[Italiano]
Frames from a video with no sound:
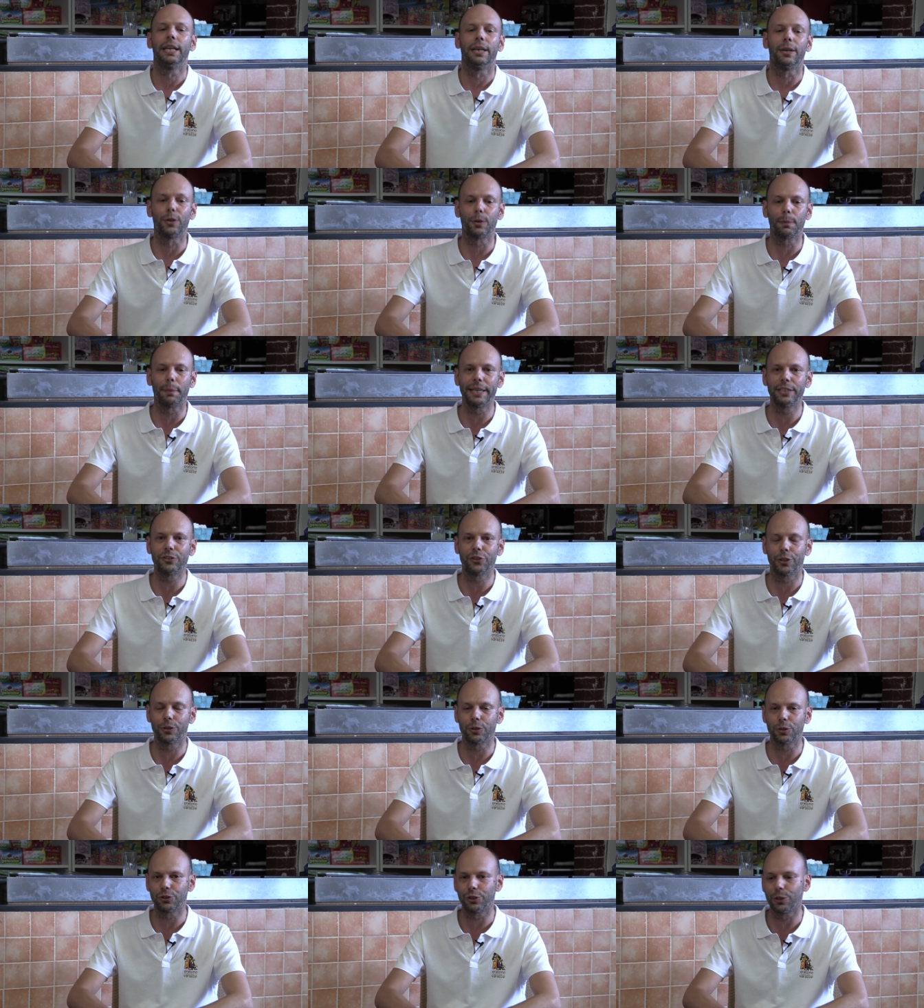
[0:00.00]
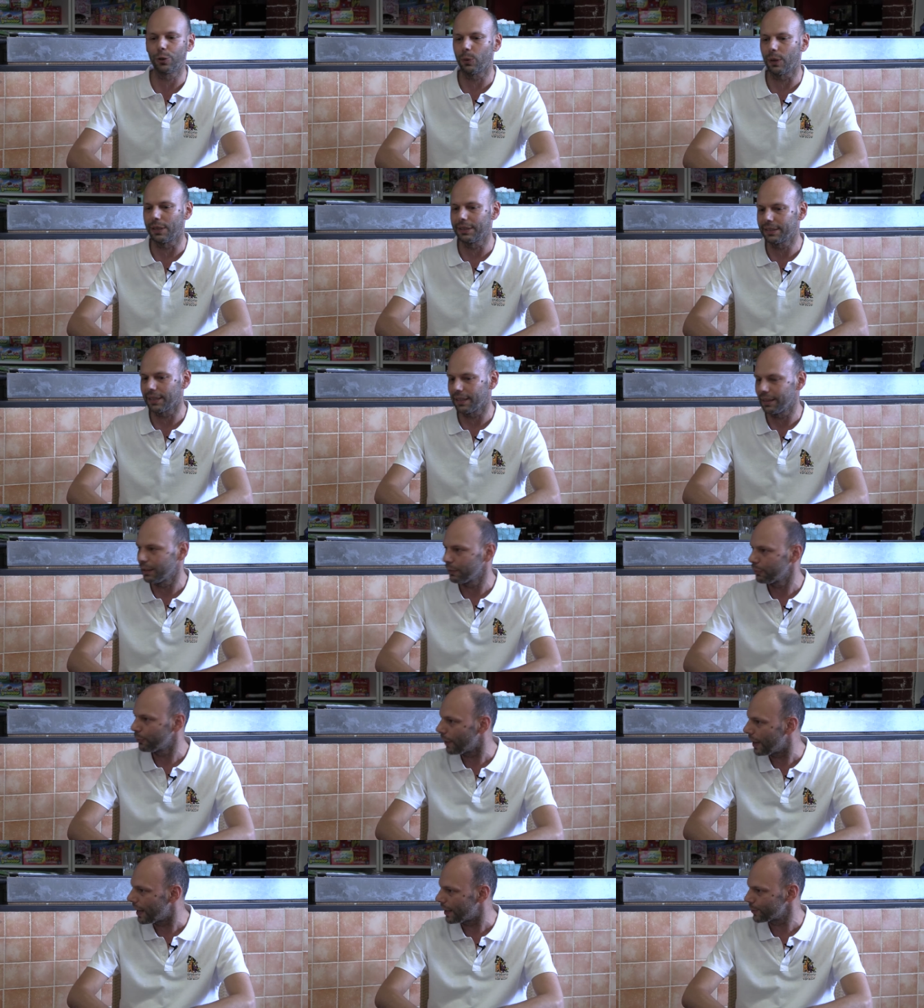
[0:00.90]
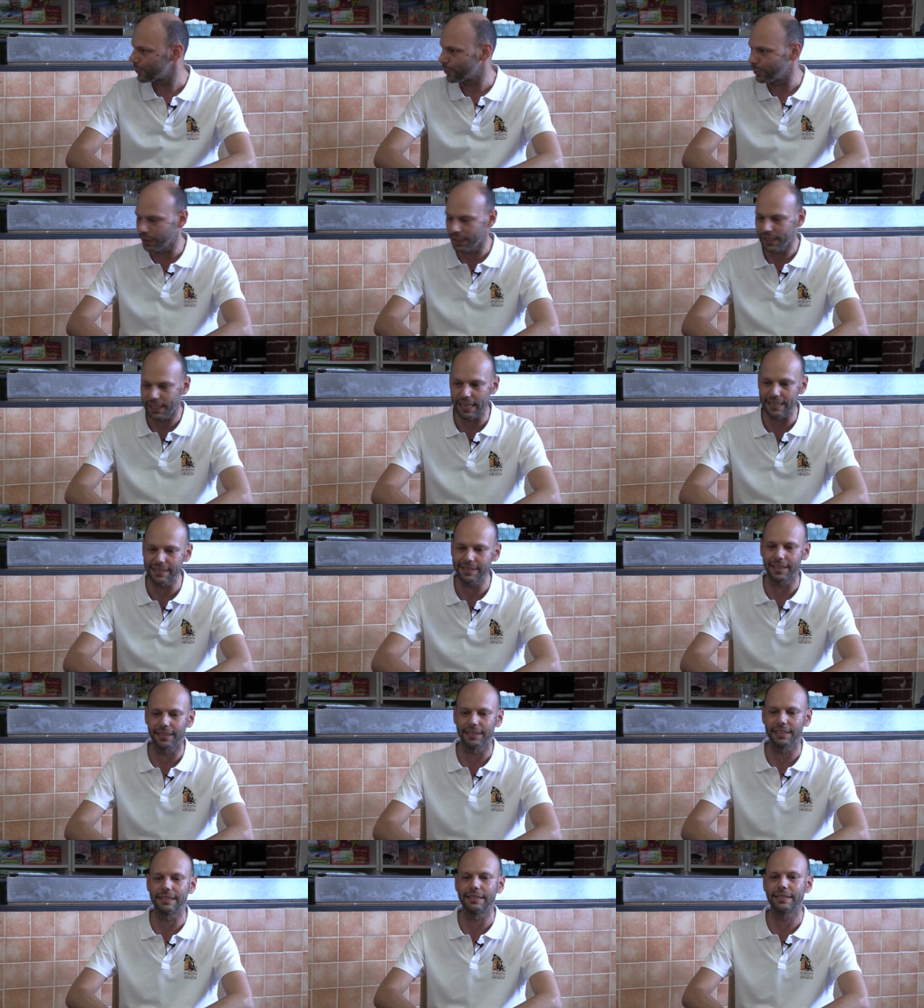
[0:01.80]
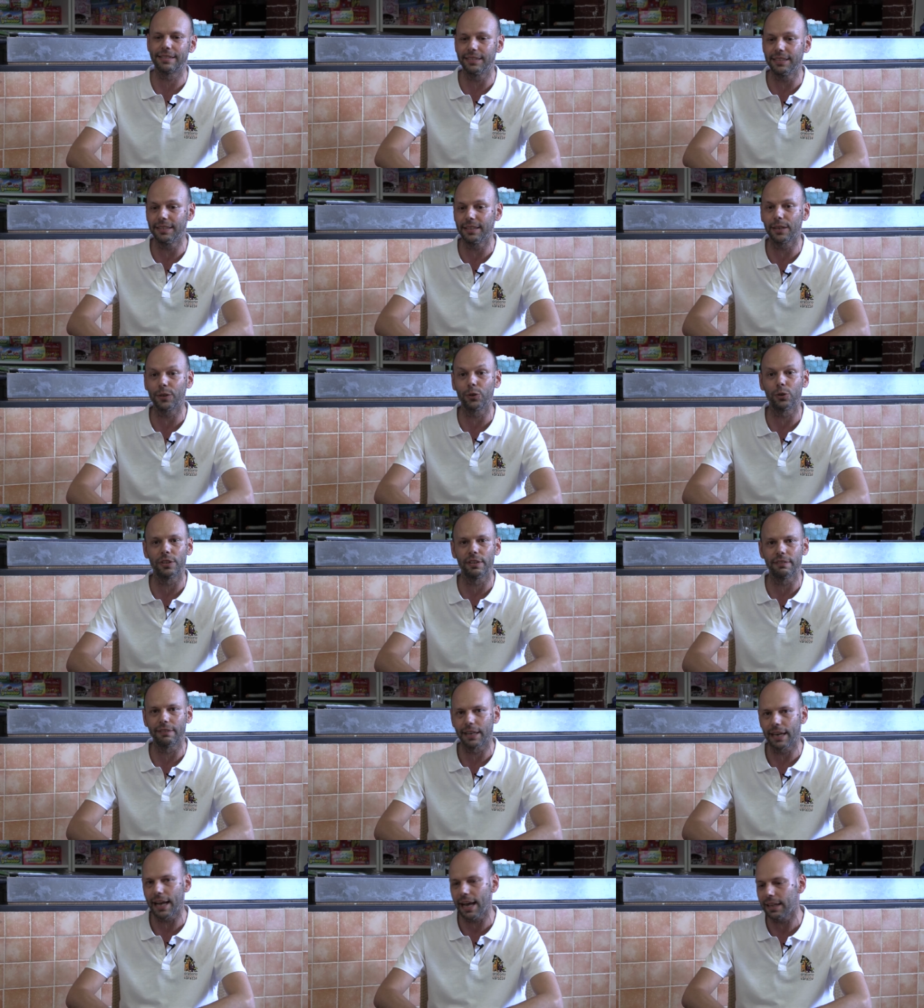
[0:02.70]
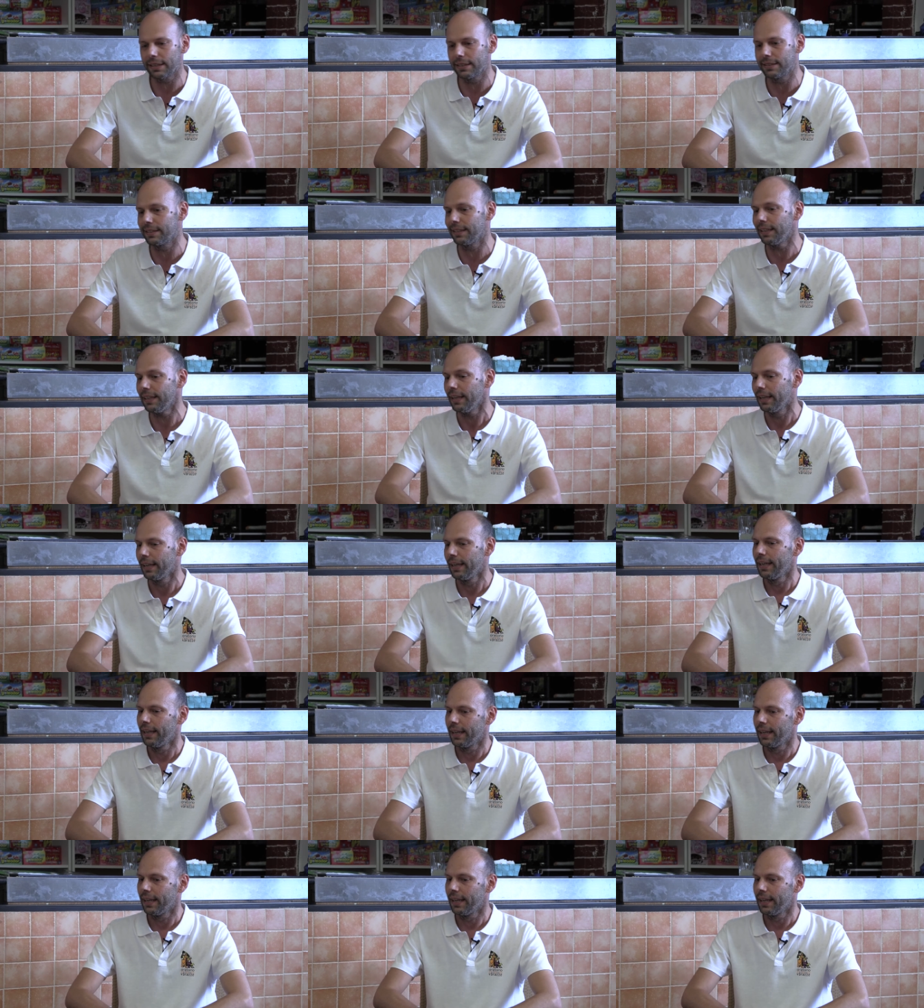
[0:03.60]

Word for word: ormai 150 anni fa su richiesta del sindaco di Varazze